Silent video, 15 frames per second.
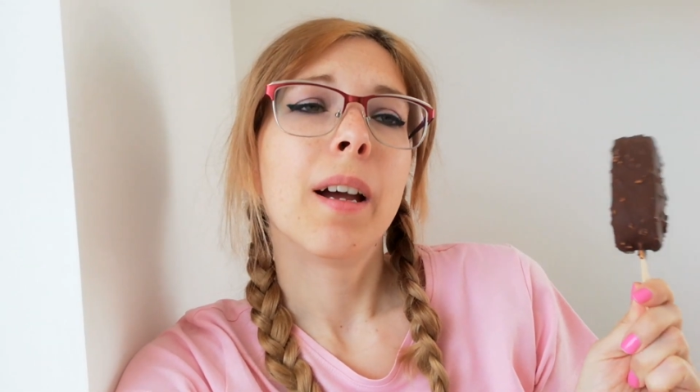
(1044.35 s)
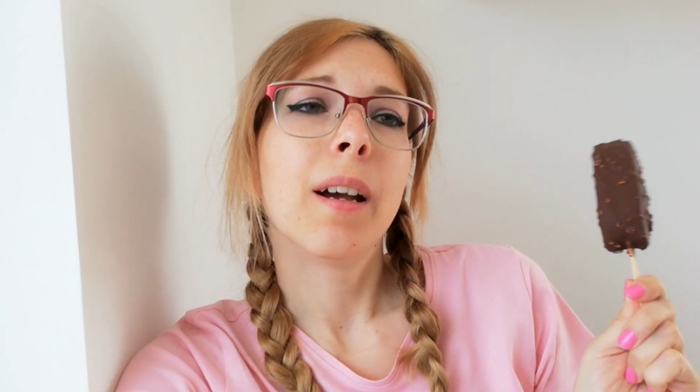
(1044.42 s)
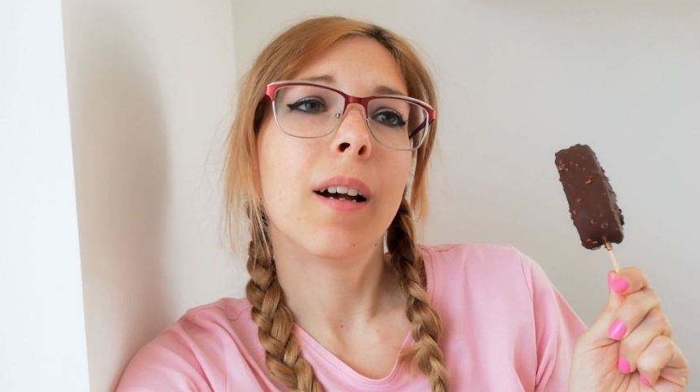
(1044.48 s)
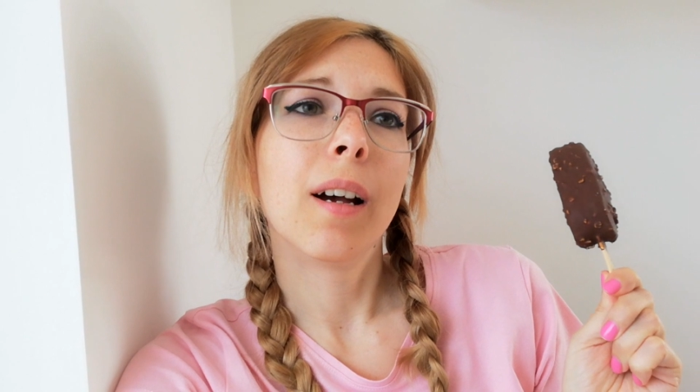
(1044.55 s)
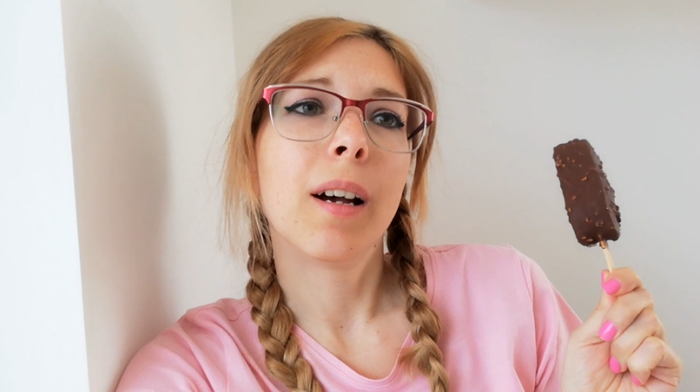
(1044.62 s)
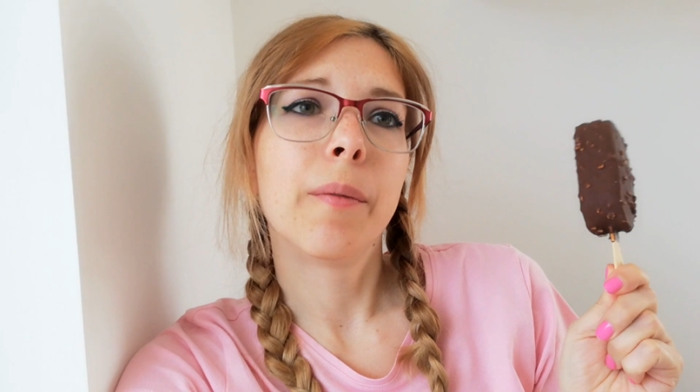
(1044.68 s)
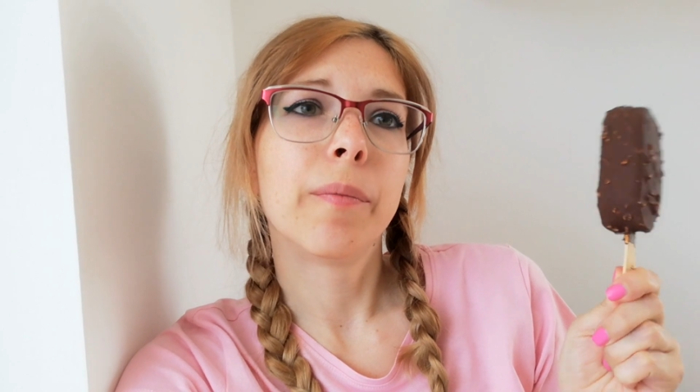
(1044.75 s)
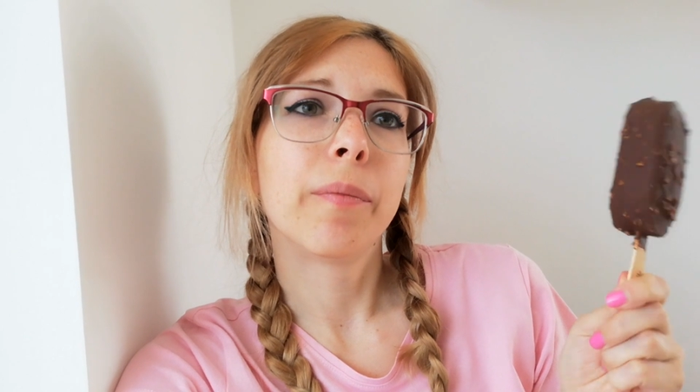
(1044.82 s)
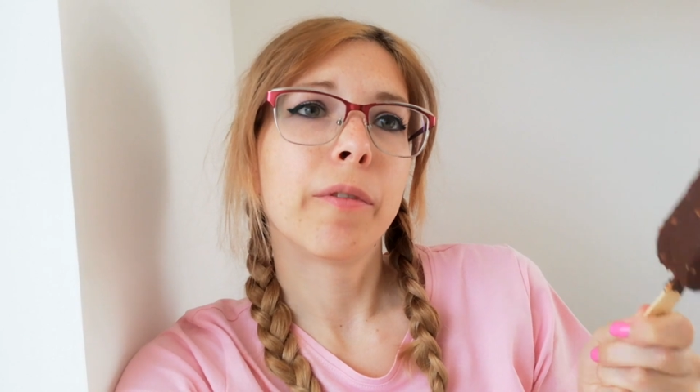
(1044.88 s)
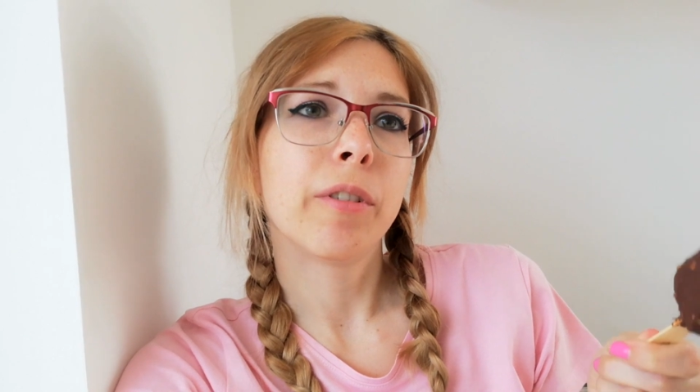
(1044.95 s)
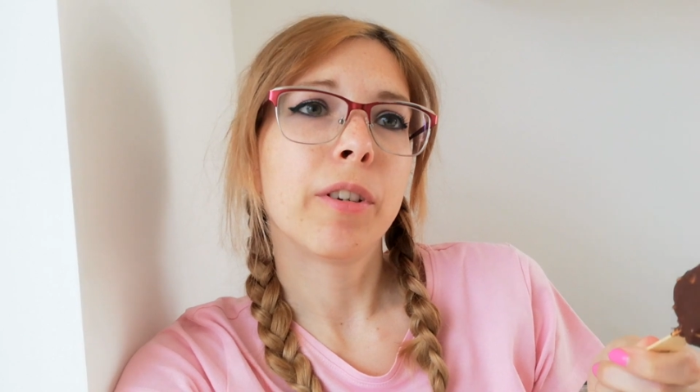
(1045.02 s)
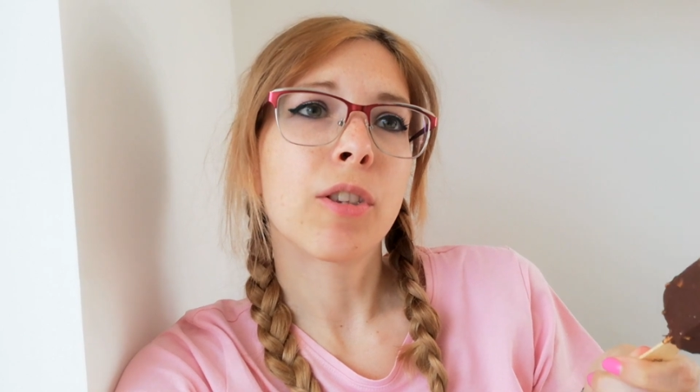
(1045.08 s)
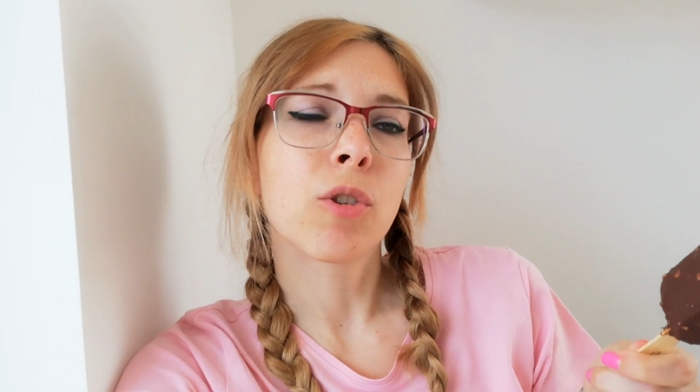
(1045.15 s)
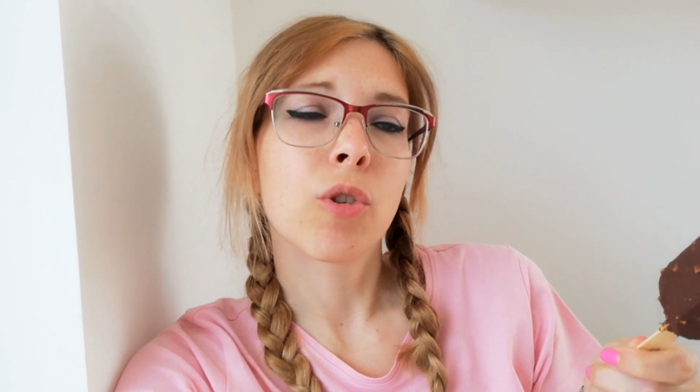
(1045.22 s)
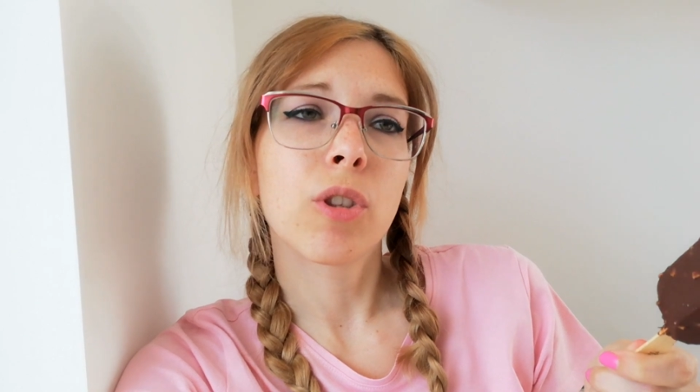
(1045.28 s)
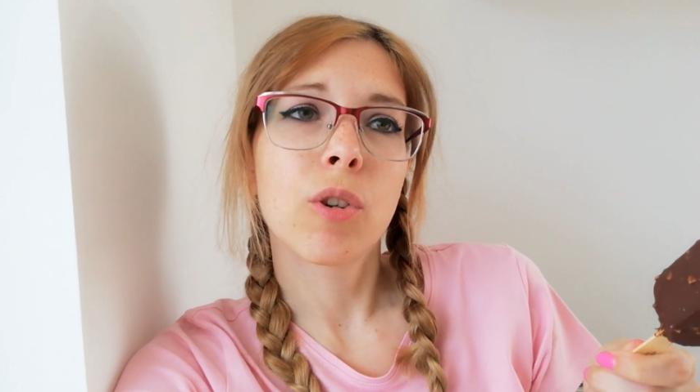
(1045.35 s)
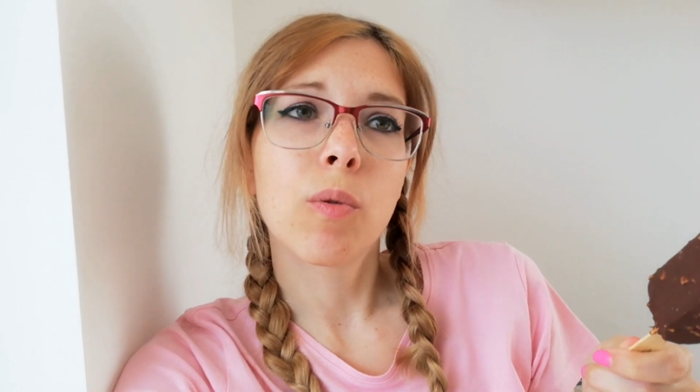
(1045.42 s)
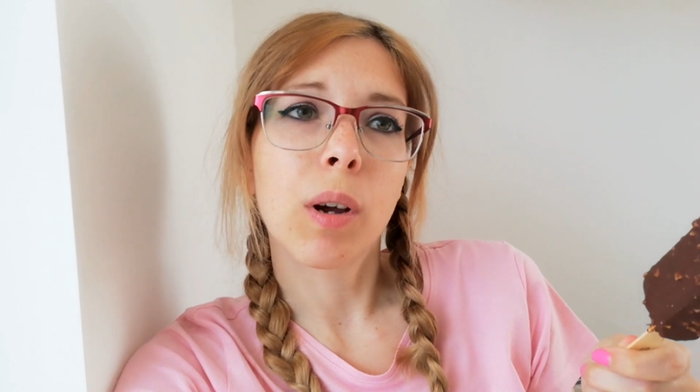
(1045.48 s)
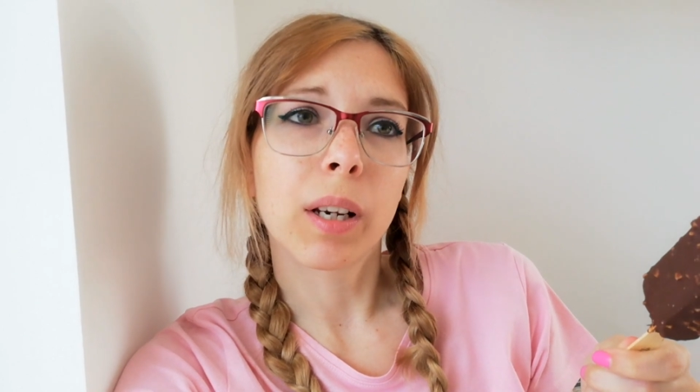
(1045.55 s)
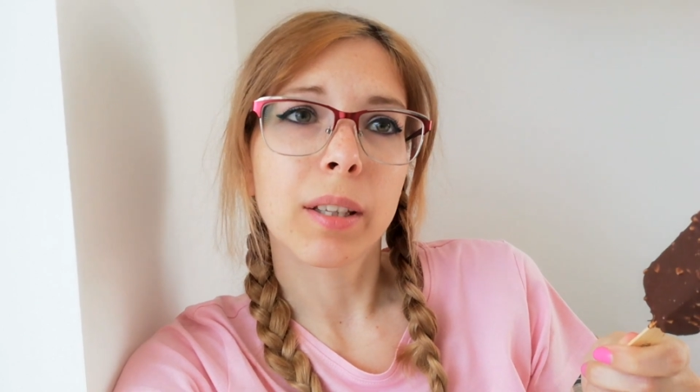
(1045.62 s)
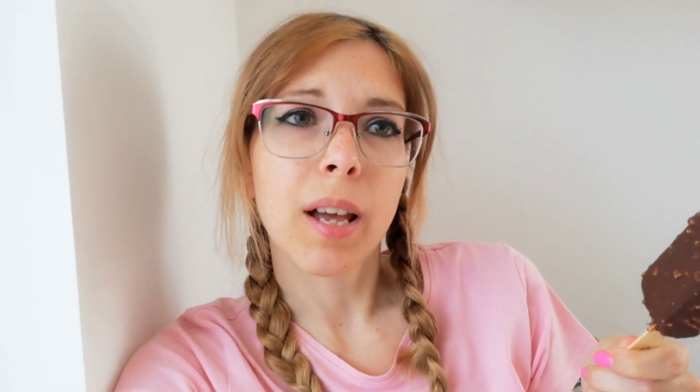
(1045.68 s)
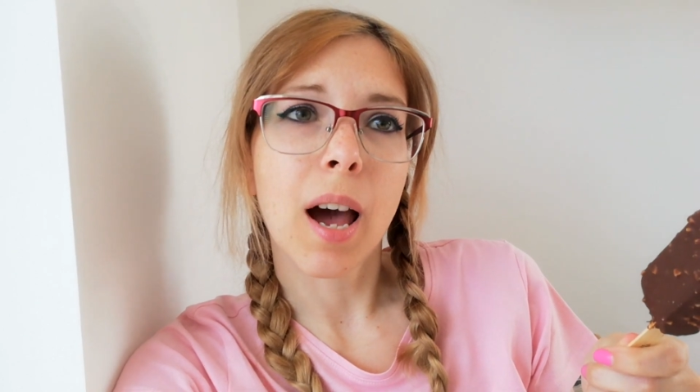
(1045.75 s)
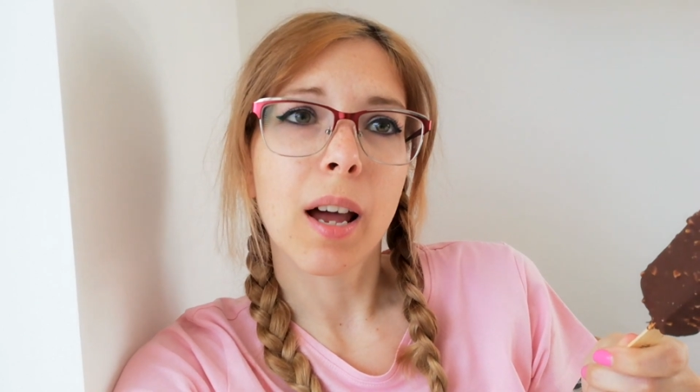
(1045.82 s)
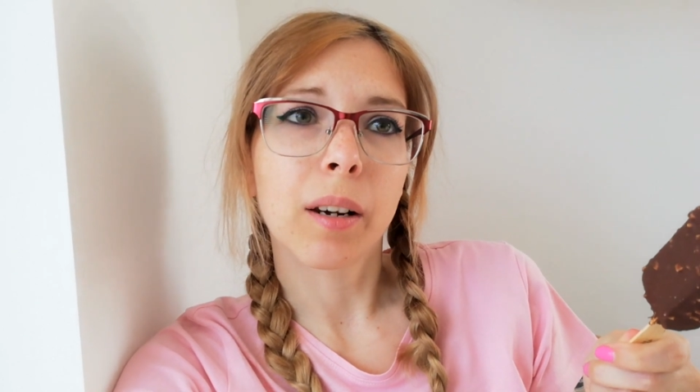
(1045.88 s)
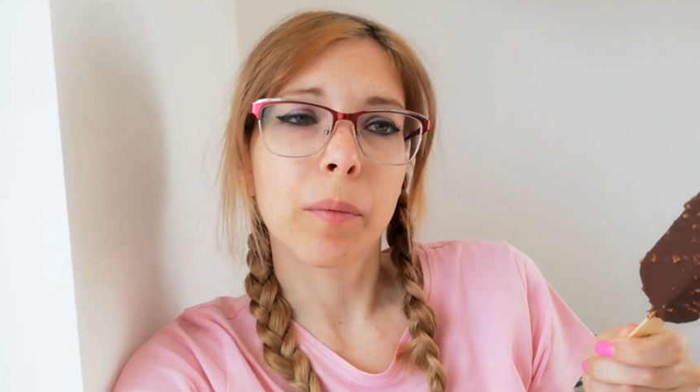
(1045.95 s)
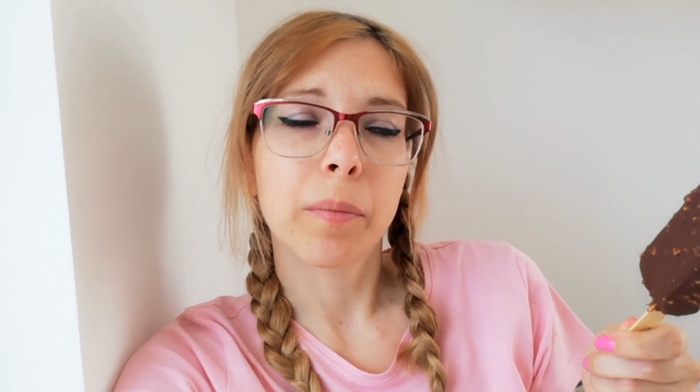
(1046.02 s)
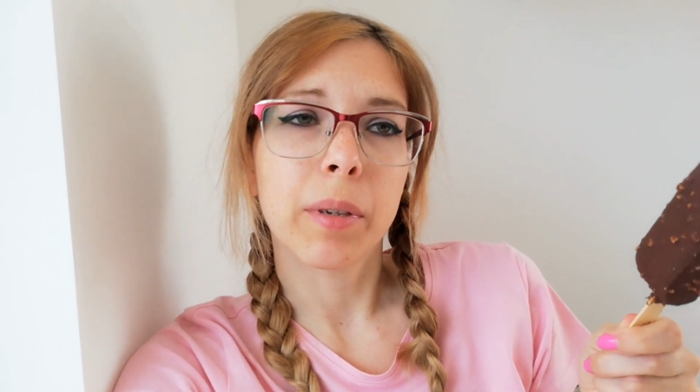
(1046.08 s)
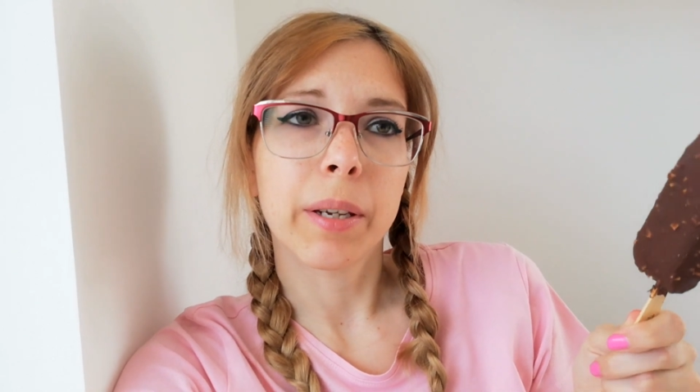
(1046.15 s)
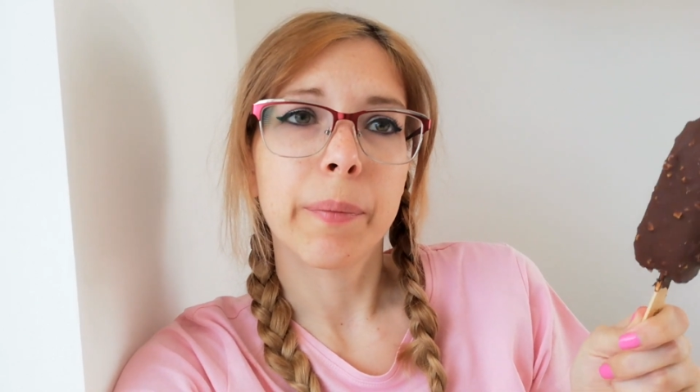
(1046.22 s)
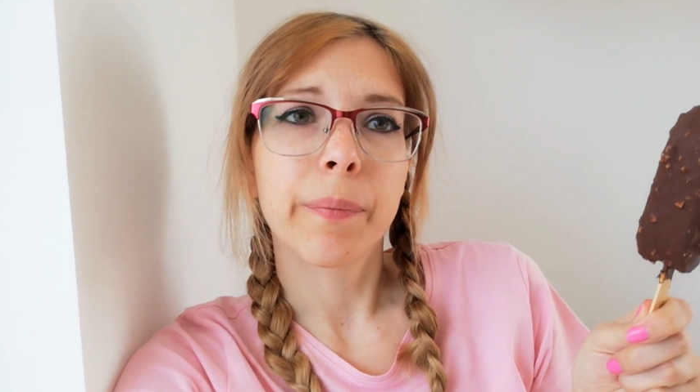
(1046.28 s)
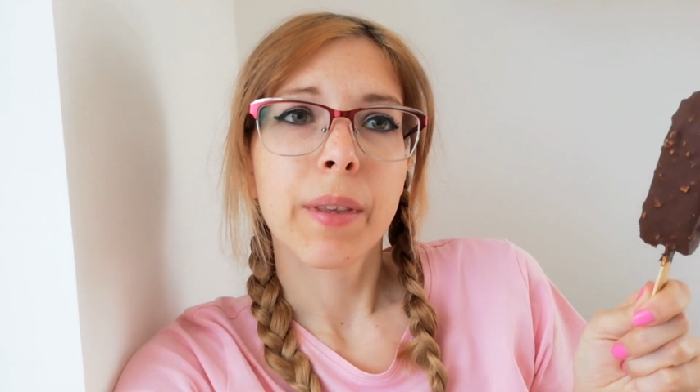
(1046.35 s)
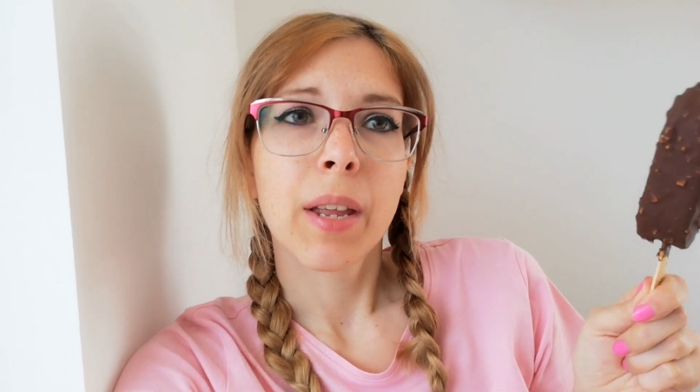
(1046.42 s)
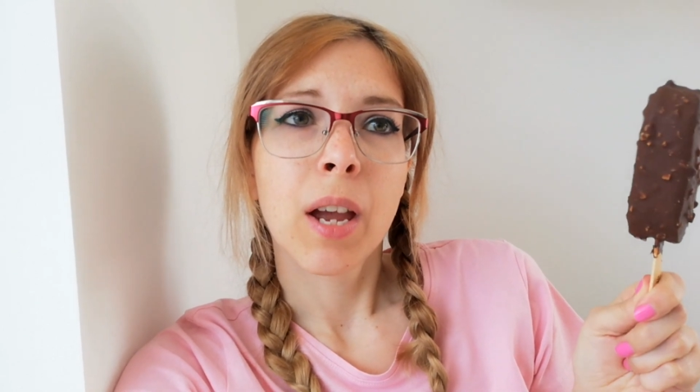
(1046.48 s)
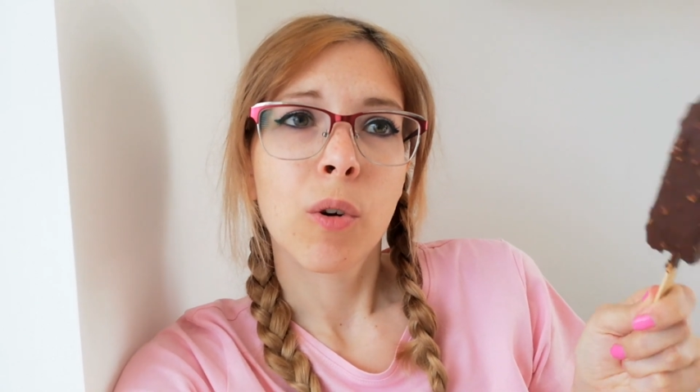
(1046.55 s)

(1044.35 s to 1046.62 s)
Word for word: ehm, finisco di guardarmi